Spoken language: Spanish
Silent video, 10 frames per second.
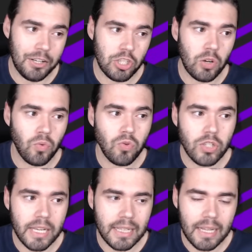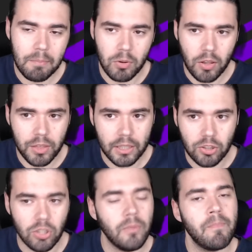hasta un
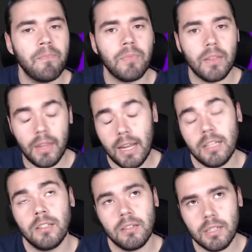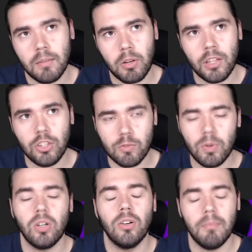7%. Diréis, 7% es poco.